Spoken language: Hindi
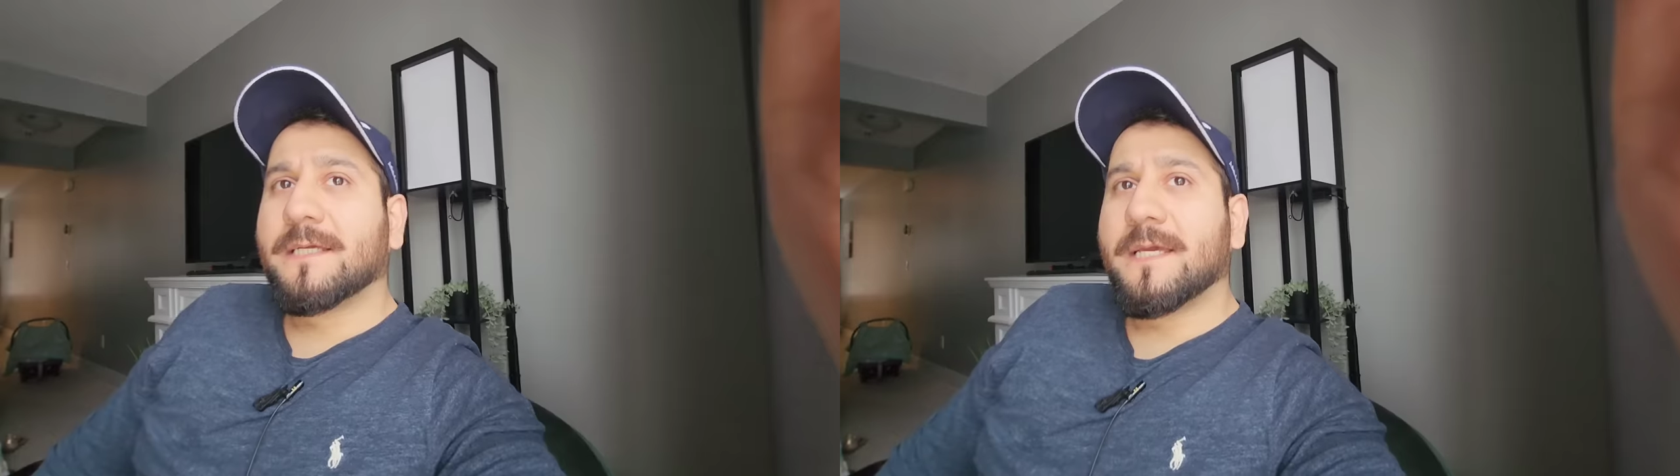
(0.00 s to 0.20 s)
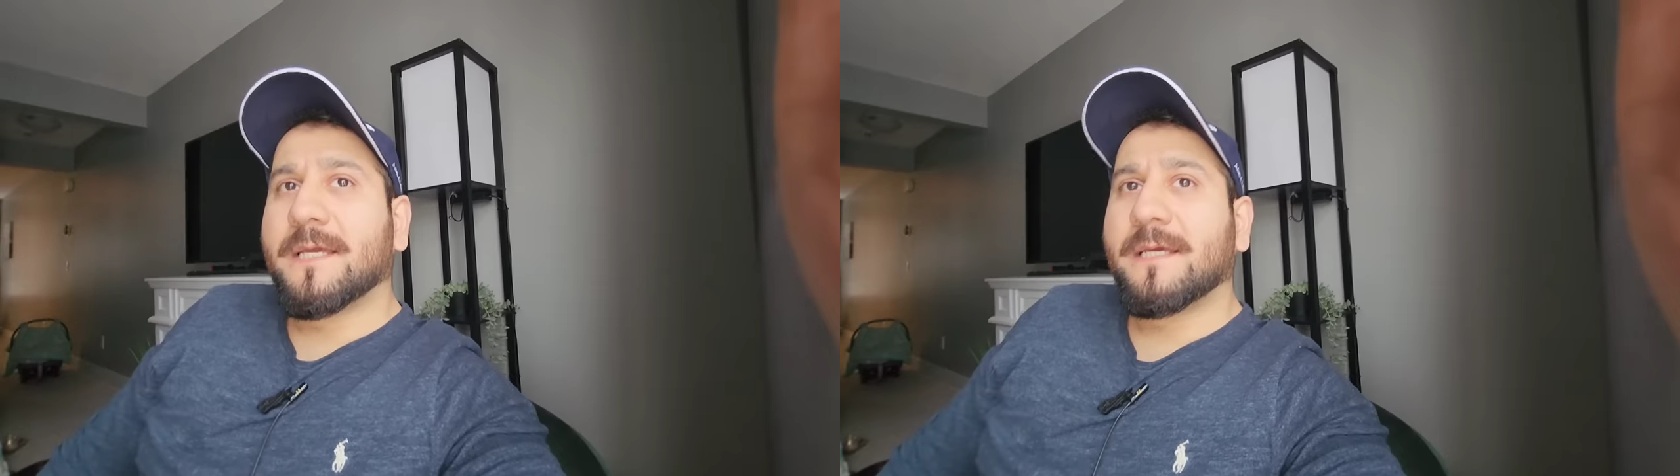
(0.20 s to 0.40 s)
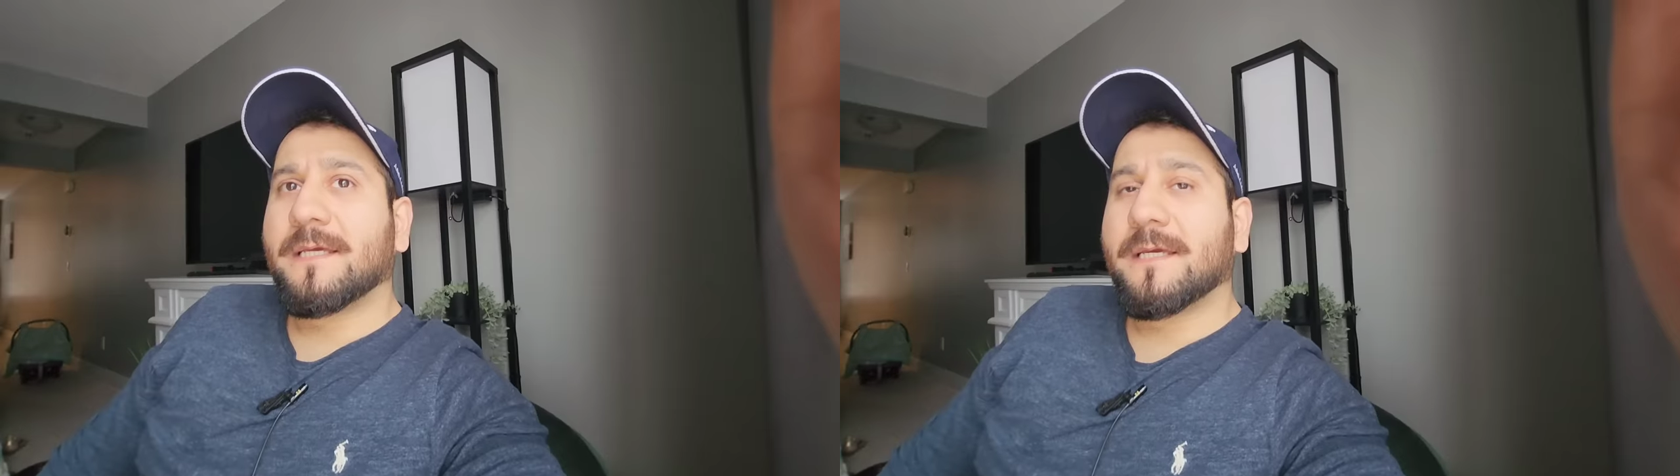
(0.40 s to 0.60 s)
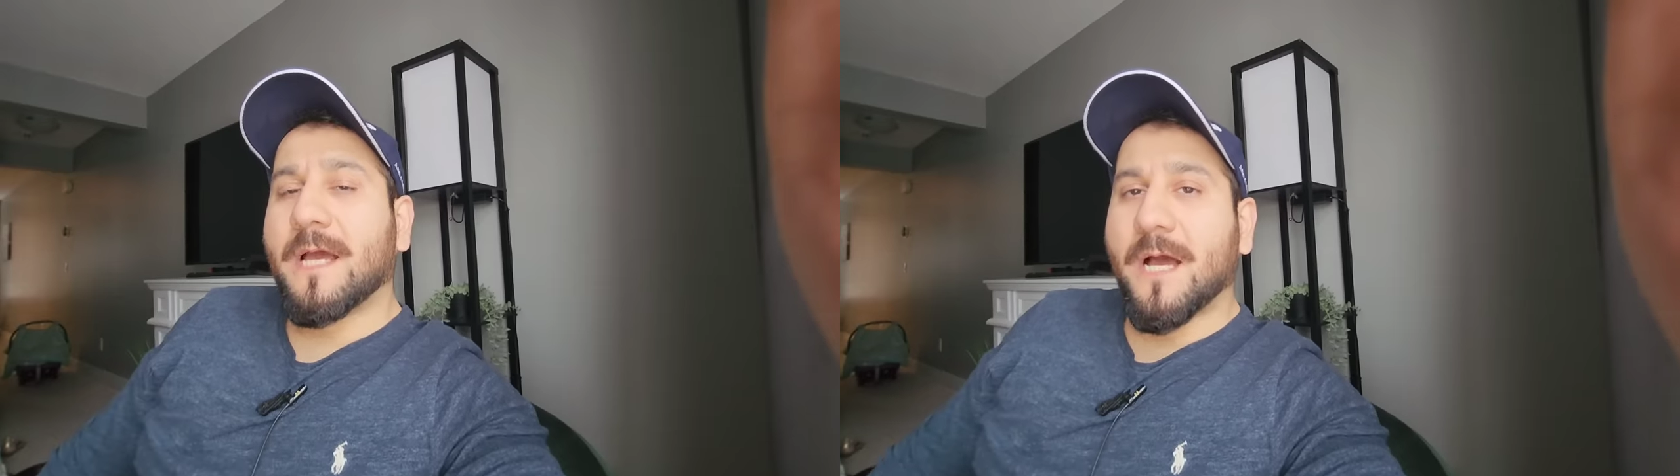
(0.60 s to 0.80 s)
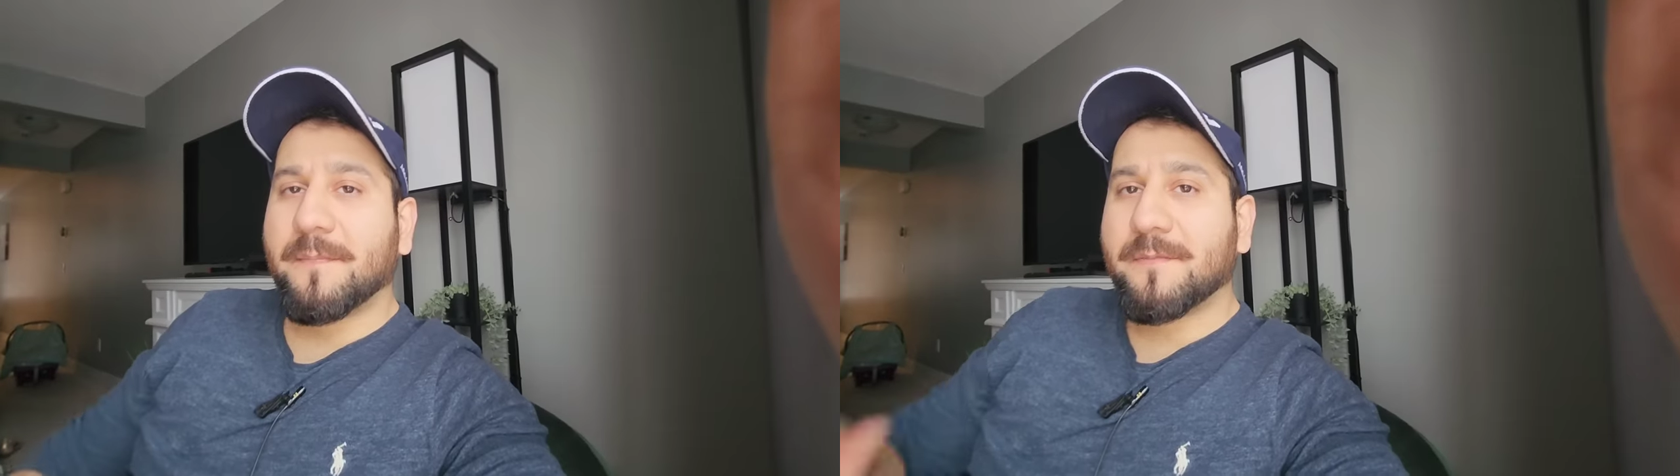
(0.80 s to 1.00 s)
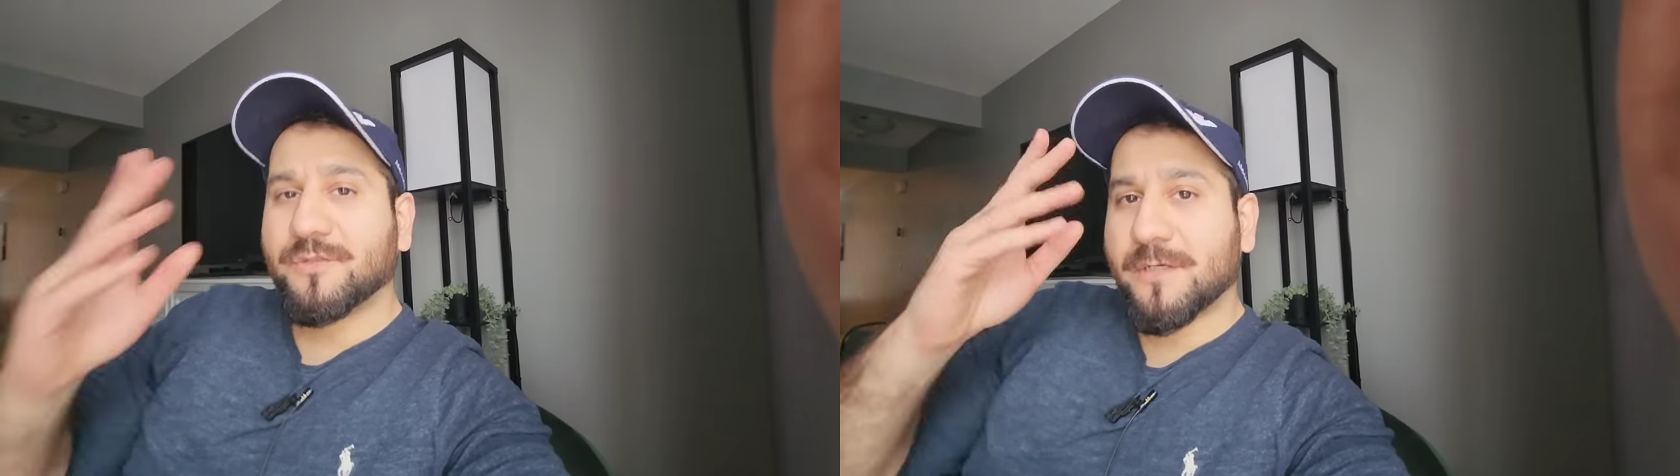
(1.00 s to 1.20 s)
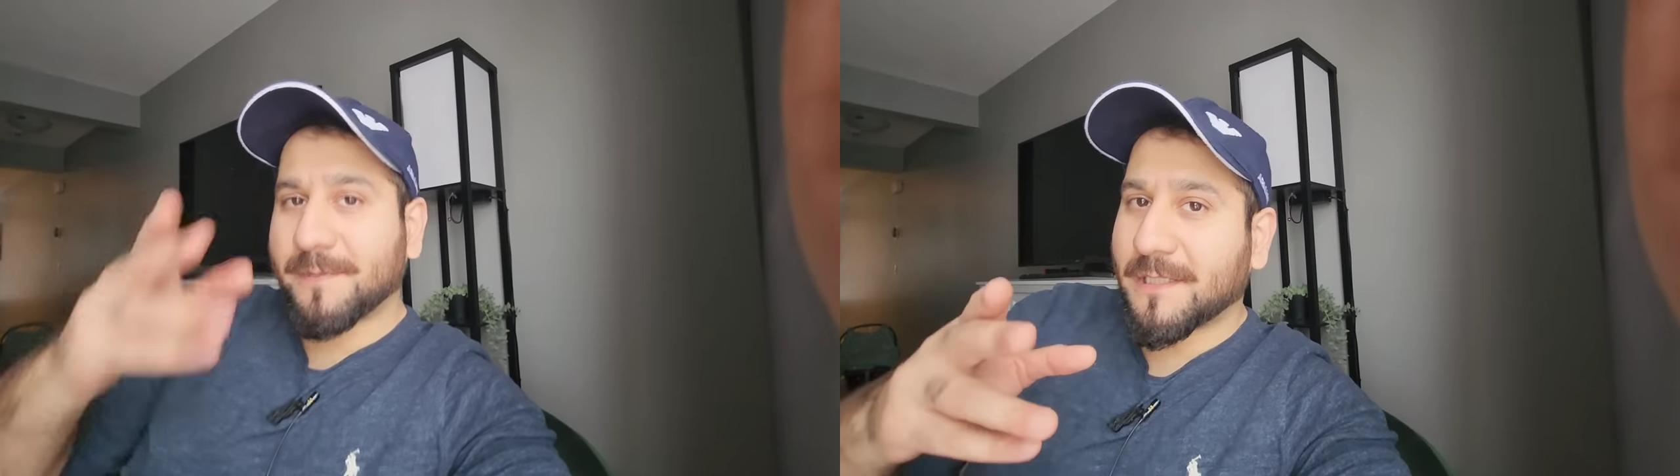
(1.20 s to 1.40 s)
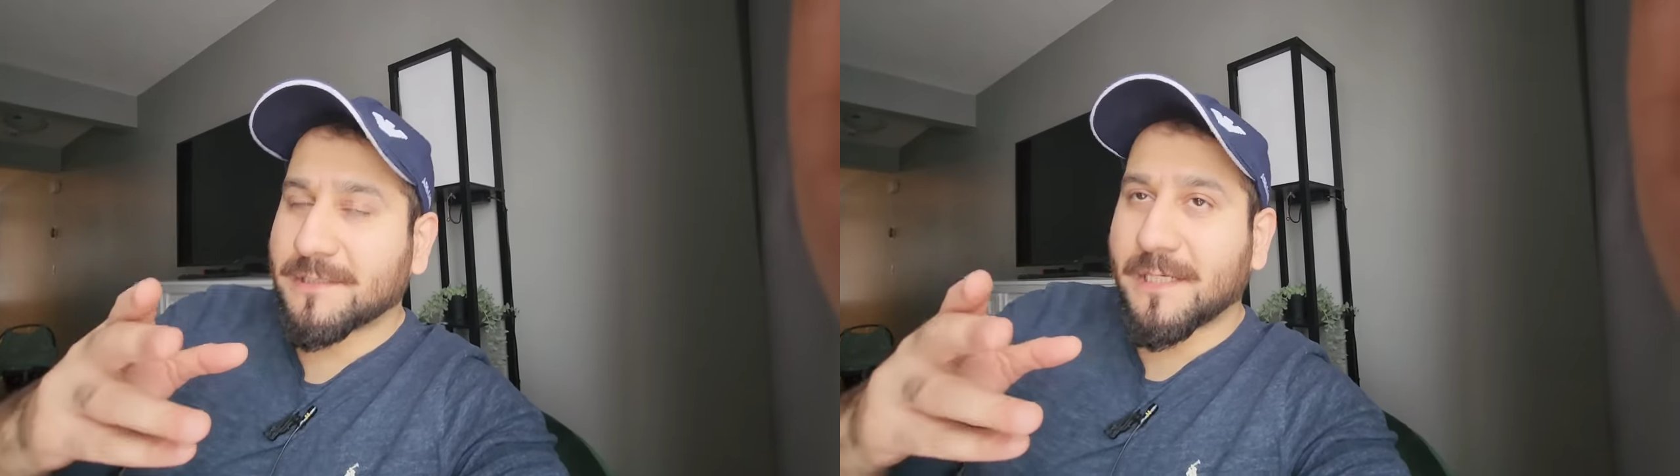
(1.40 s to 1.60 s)
कि अभी मुझे
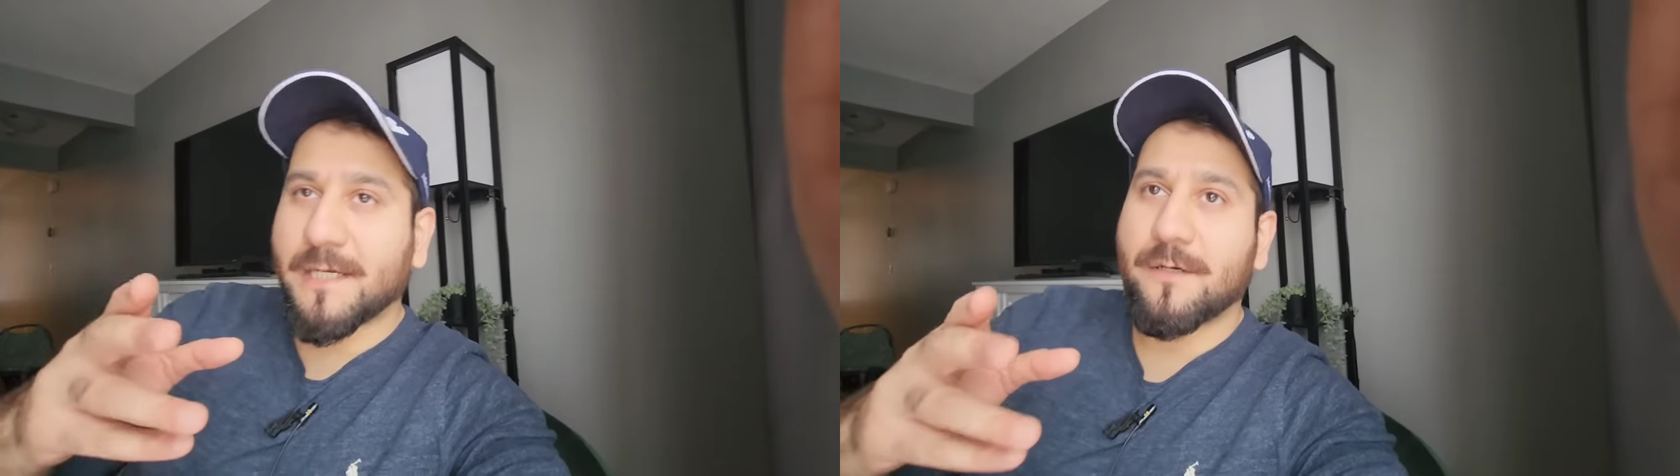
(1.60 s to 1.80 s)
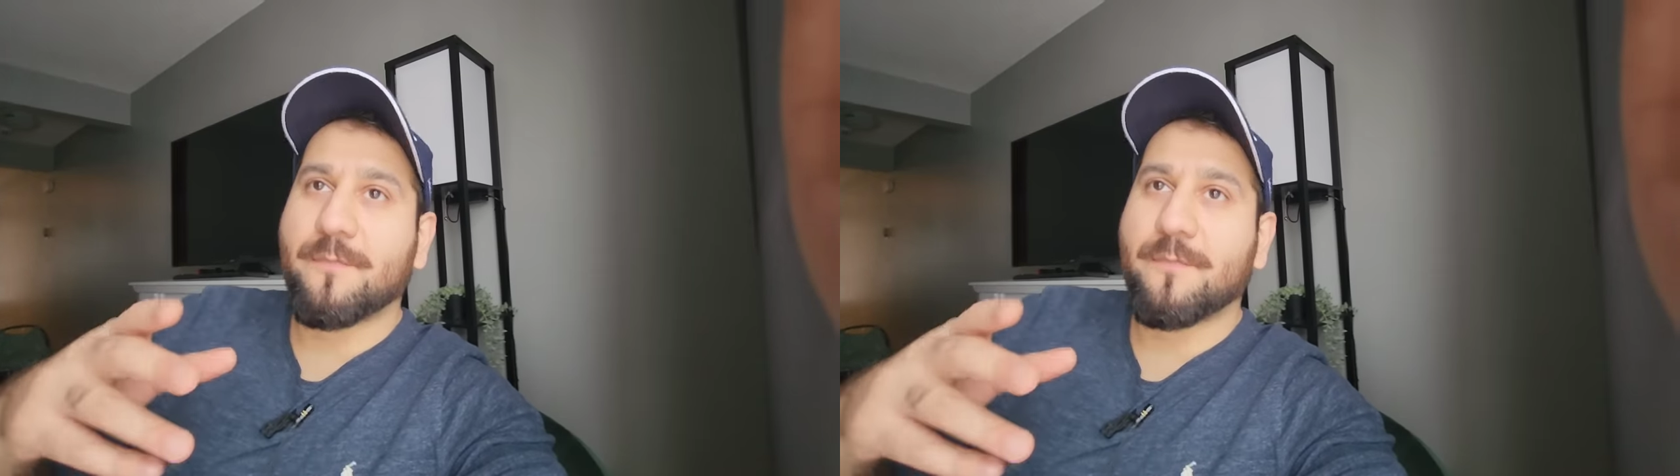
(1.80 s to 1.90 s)
पता चला है